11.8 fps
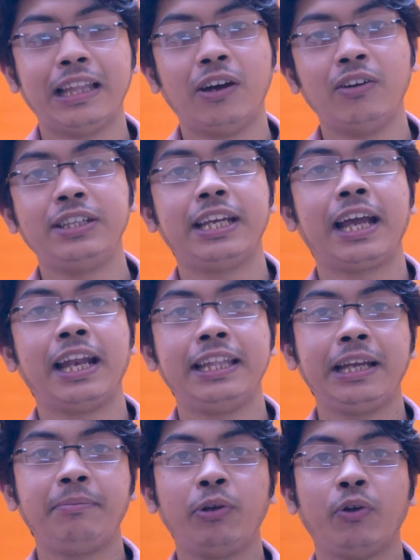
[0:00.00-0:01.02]
তাহলে সেখানে
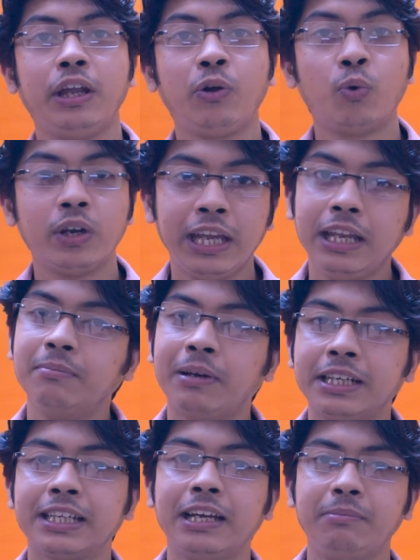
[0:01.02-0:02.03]
দেখবেন অনেক কঠিন
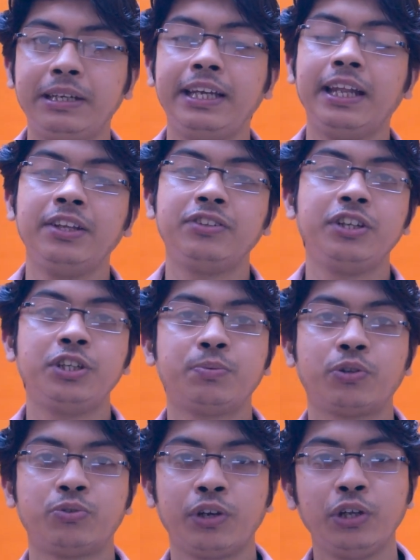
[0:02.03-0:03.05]
ভাষায় বিজ্ঞানের
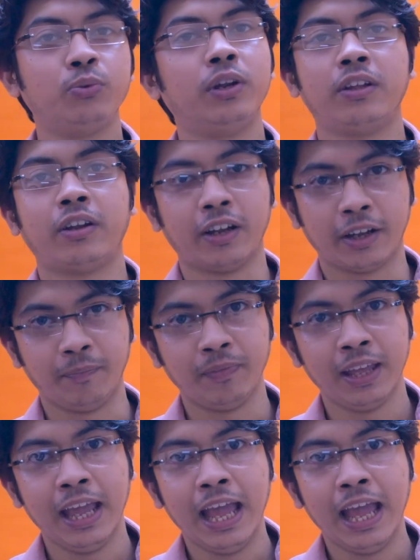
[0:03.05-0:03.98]
জিনিসপত্রকে তুলে ধরা হয়